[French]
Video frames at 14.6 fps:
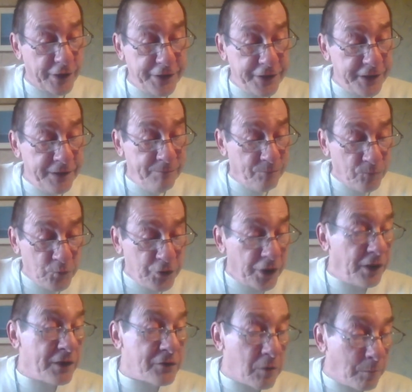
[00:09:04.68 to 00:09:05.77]
je l'ai dit.
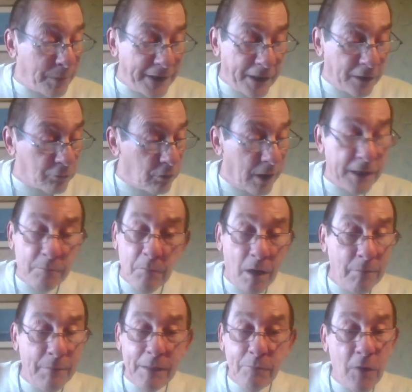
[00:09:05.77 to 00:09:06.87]
Il y en a qui sont pas d'accord avec
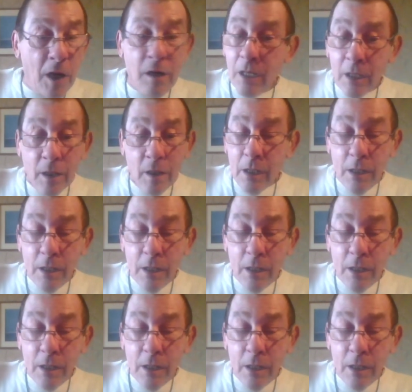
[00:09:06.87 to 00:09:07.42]
moi, mais moi,